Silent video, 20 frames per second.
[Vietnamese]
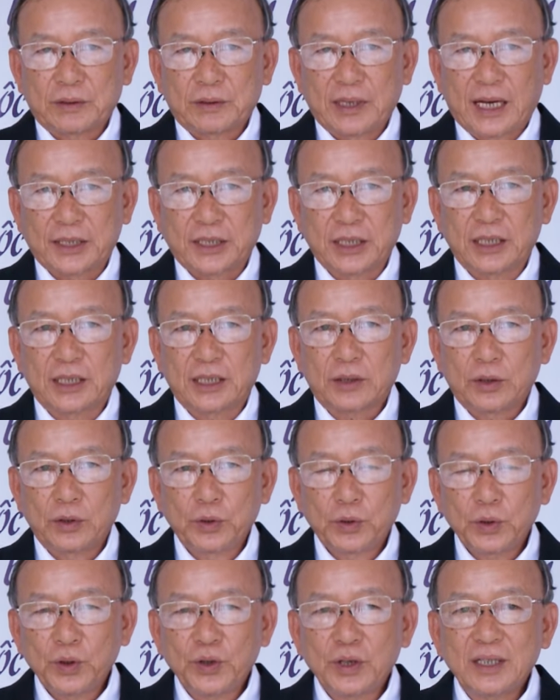nhà trường
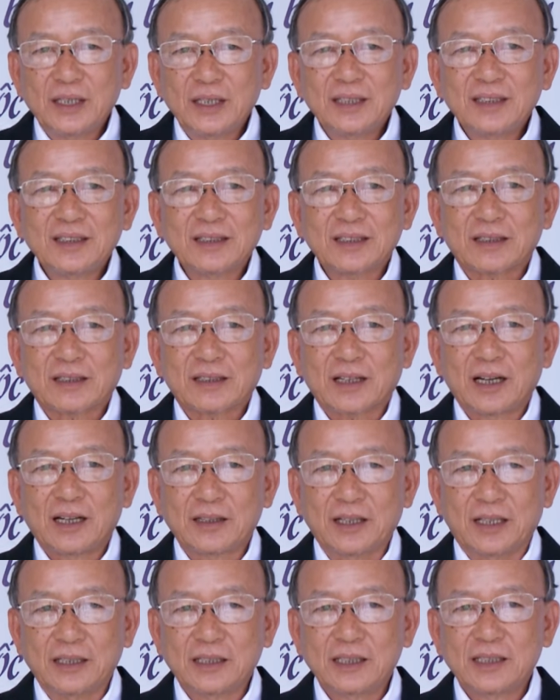luôn luôn
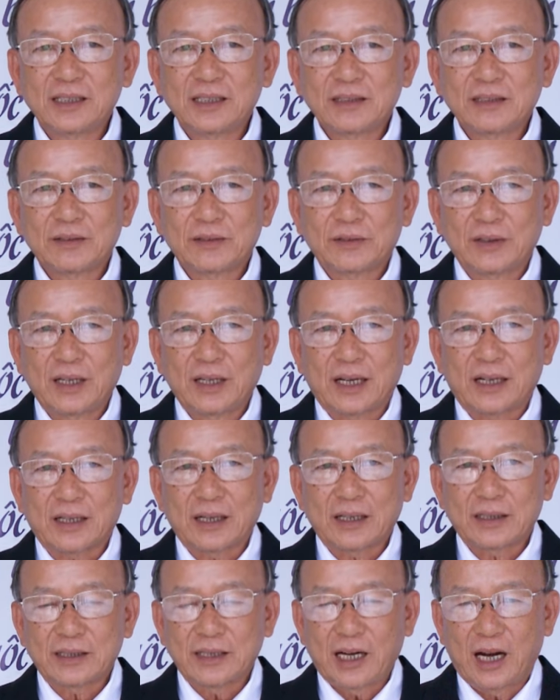có định hướng là
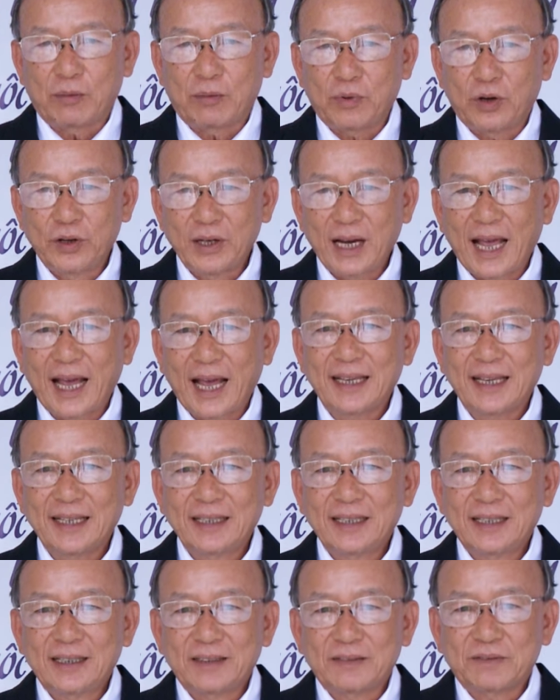học online.
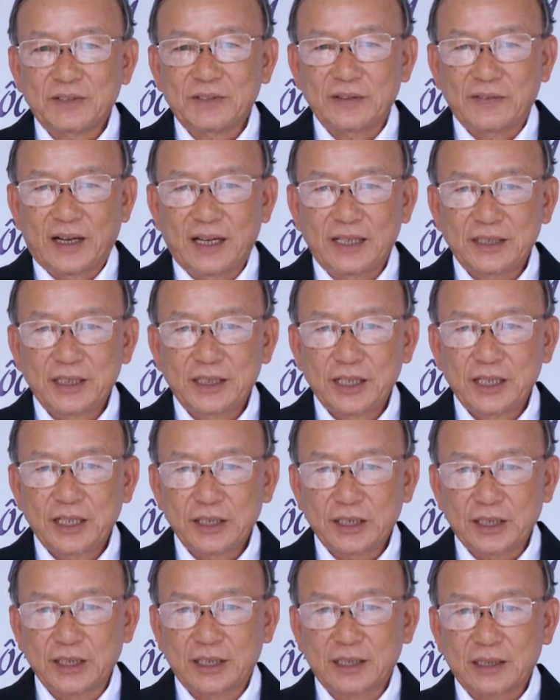Vì vậy cho
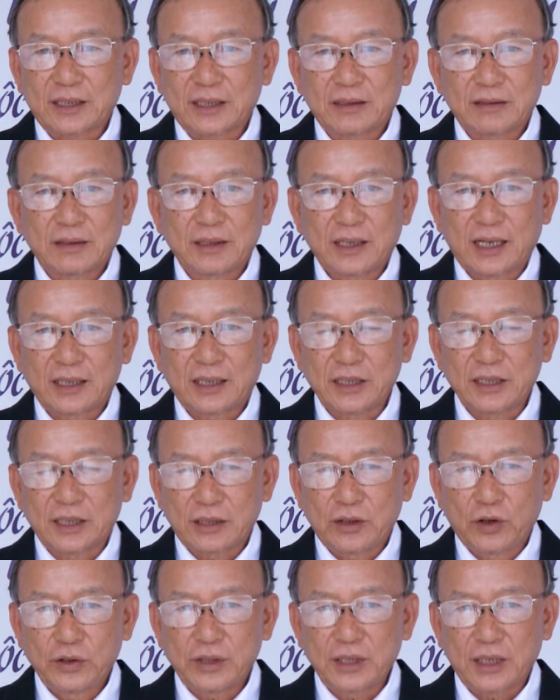nên trường là
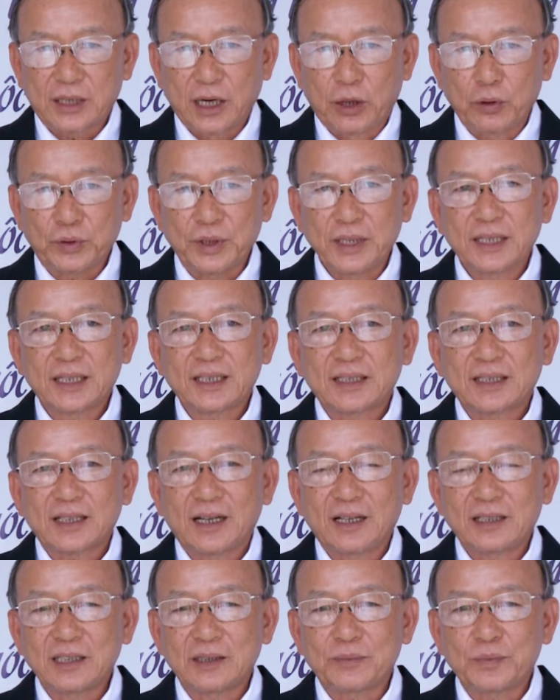ngôi trường đầu tiên
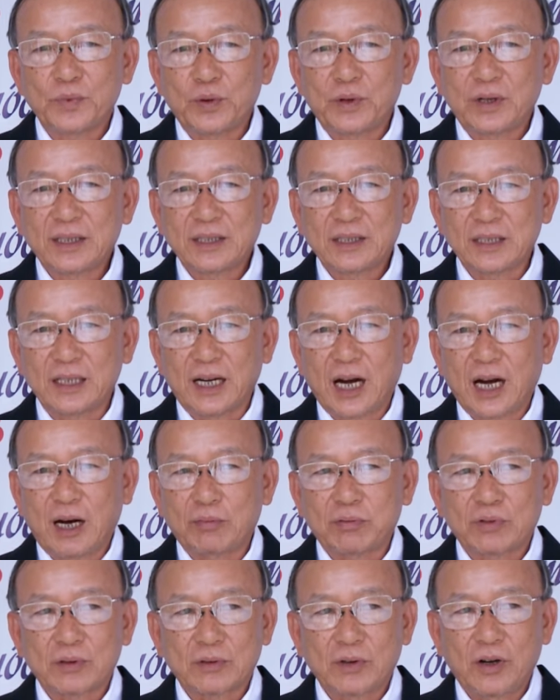có được một cái trường
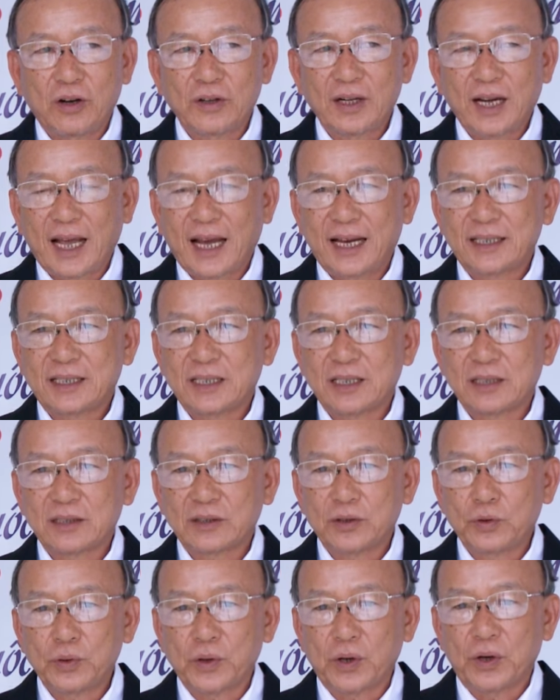học online trên
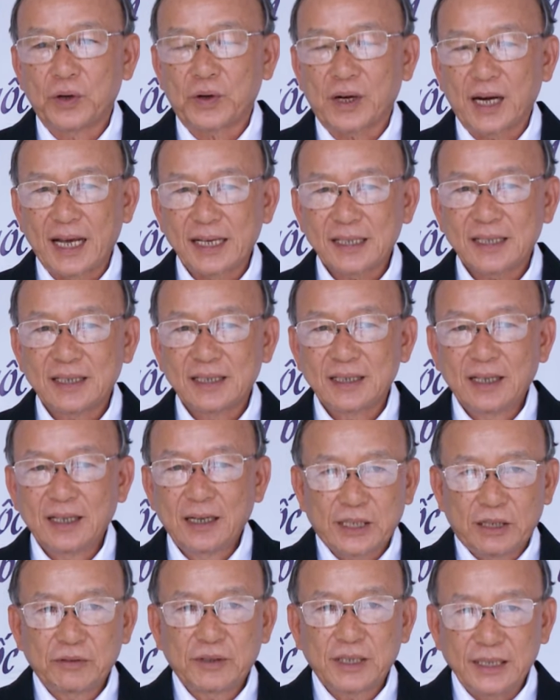Google Class.
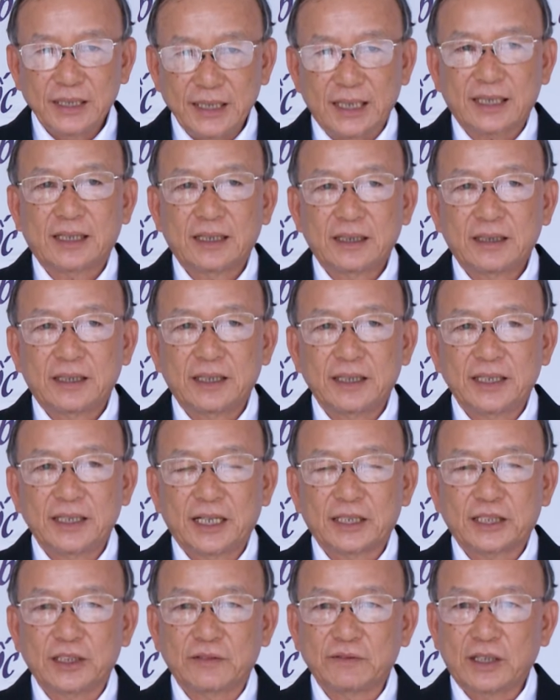Sau khi dịch thì
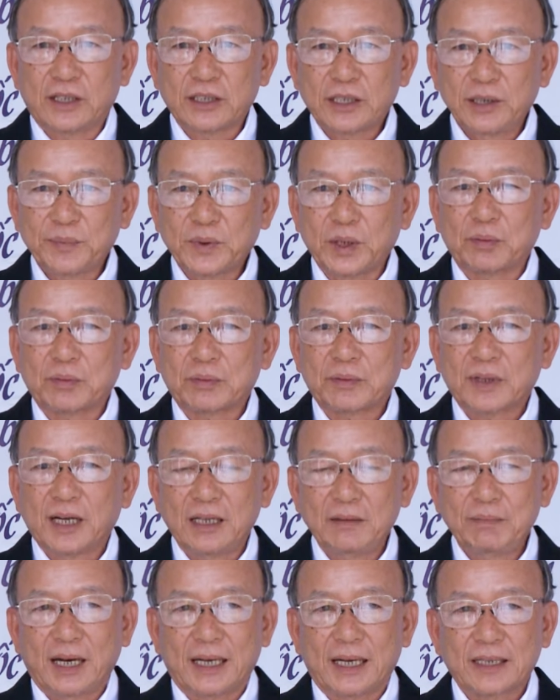nhà trường vẫn tiếp tục
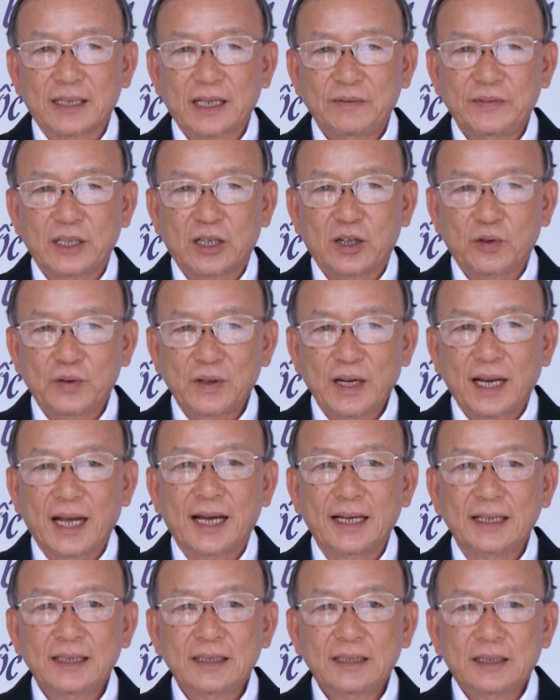đẩy mạnh cái việc học
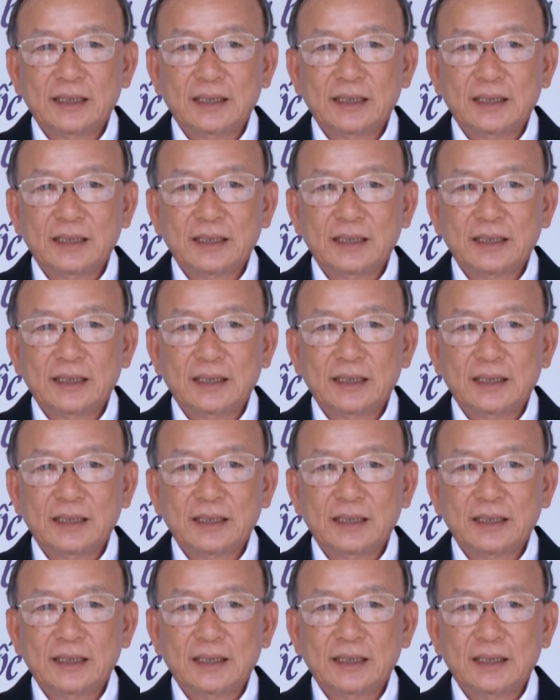online